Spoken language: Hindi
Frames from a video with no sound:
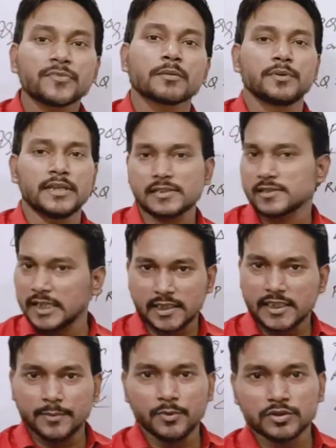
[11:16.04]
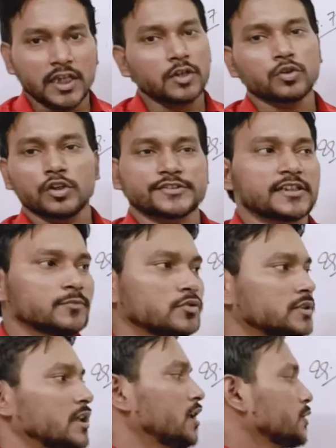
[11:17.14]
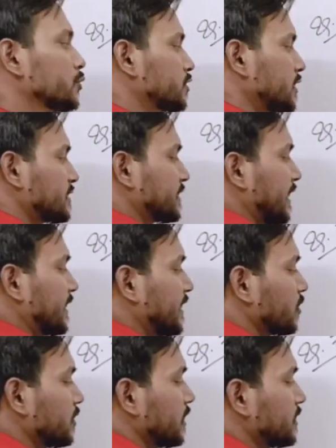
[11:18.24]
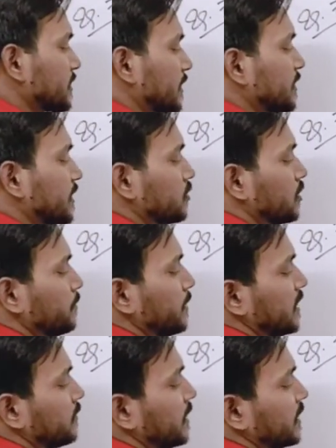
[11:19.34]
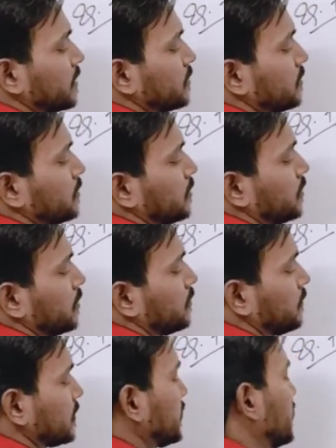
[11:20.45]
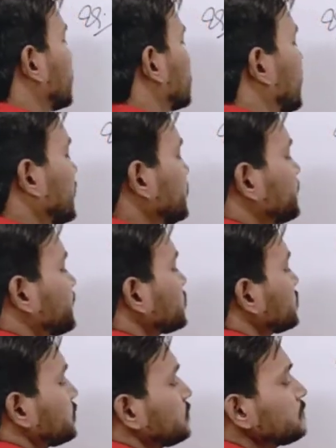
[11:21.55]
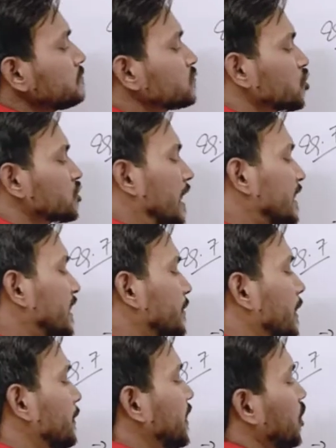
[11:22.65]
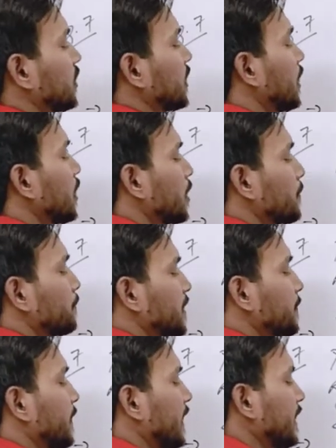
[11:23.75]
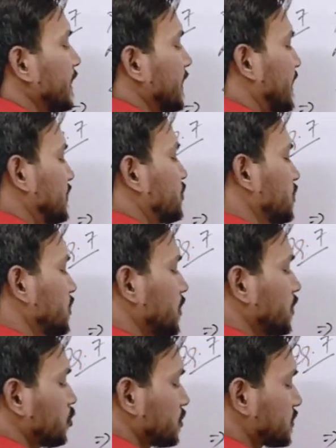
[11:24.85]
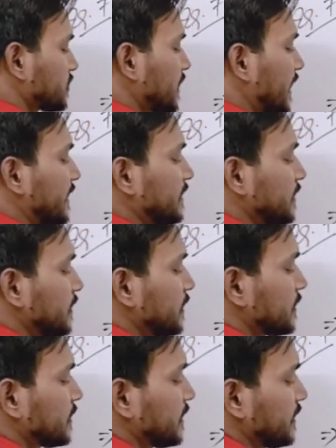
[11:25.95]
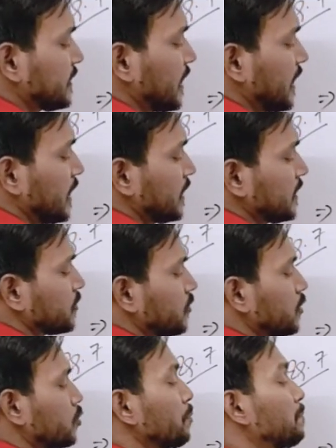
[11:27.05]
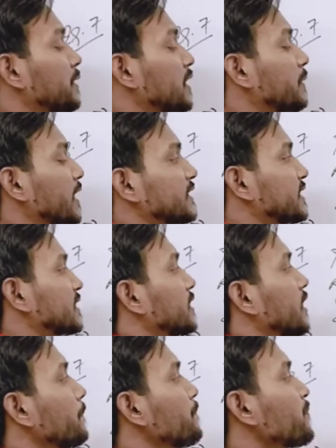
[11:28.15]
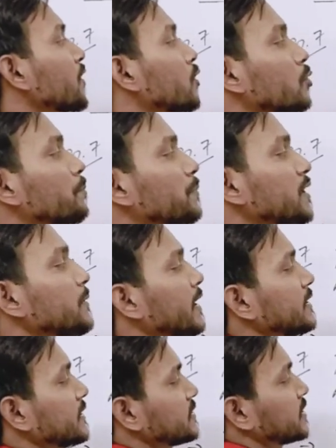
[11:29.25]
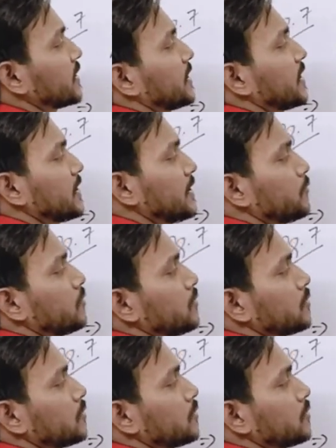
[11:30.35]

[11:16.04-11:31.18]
पी एच साइन थीटा में होता है और कॉसेट में होता है तो चलिए साइन थीटा को ले लें साइन थीटा थोड़ा पारिवारिक व्यक्ति लगता है तो साइन थीटा बराबर क्या हो जाएगा पी बाई एच तो साइन थीटा इक्वल टू पी बाई एच कितना तो पी बाई एच जरा देख लें हम लोग